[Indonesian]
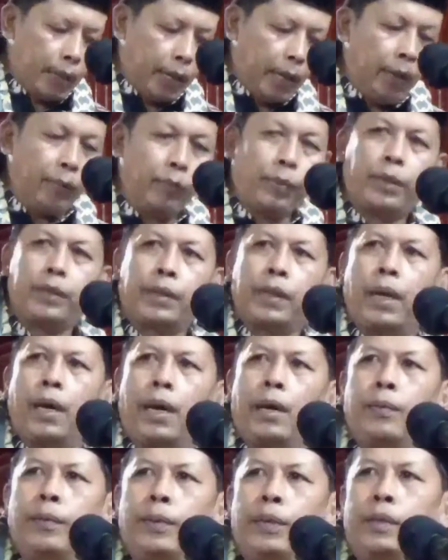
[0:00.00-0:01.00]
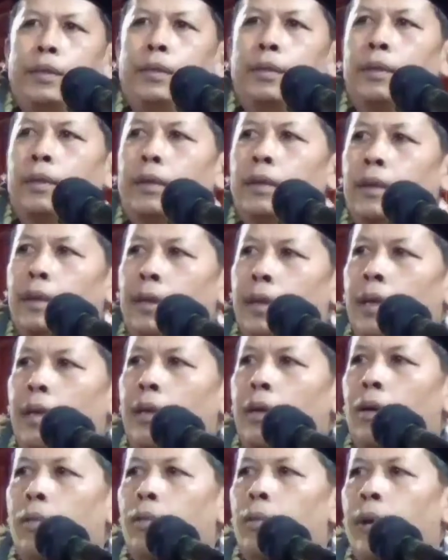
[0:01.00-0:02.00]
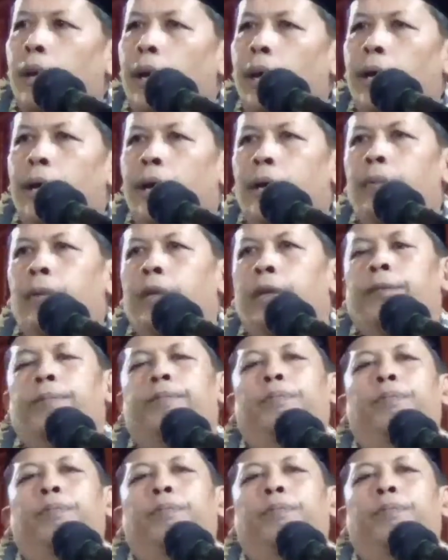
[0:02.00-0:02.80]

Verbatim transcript: Amin amin ya rabbal alamin.